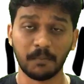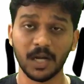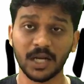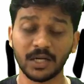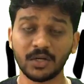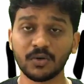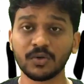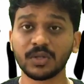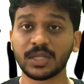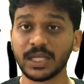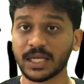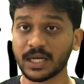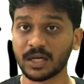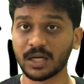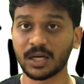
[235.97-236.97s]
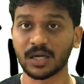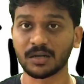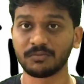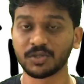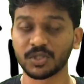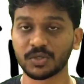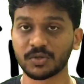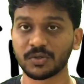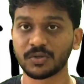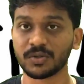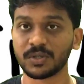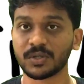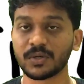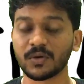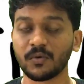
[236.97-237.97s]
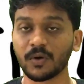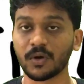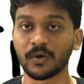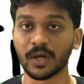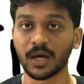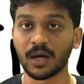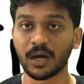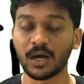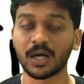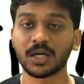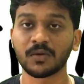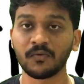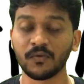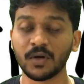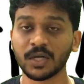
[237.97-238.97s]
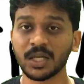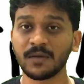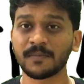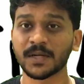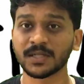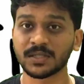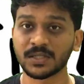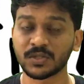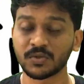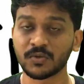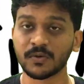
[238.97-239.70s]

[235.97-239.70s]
பிளட்டும் திக்கன் ஆக ஆரம்பிச்சிடும் உங்களோட ஹார்ட் ஒர்க்கிங் ப்ராசஸ்